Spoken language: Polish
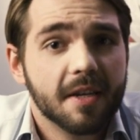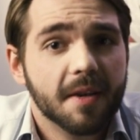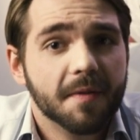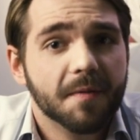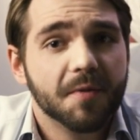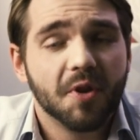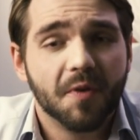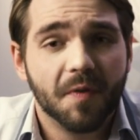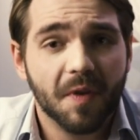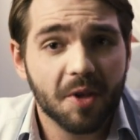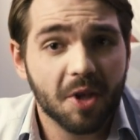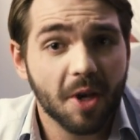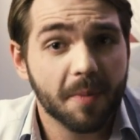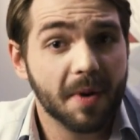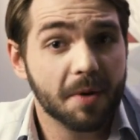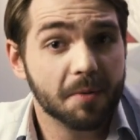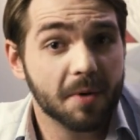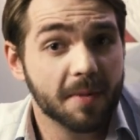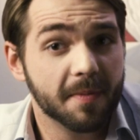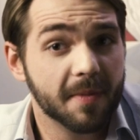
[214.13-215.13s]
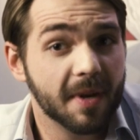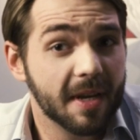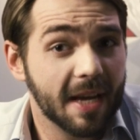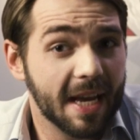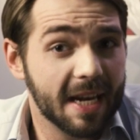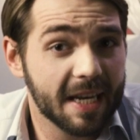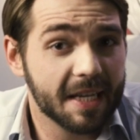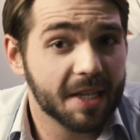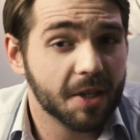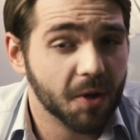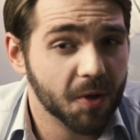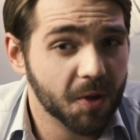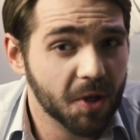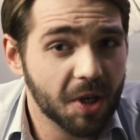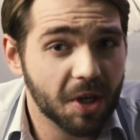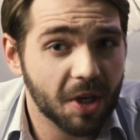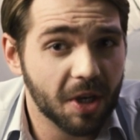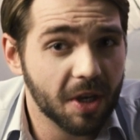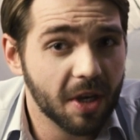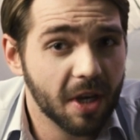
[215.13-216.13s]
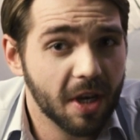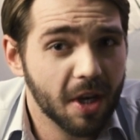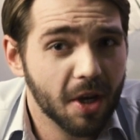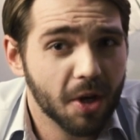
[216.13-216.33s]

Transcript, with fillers: w świecie pełnym elektroniki,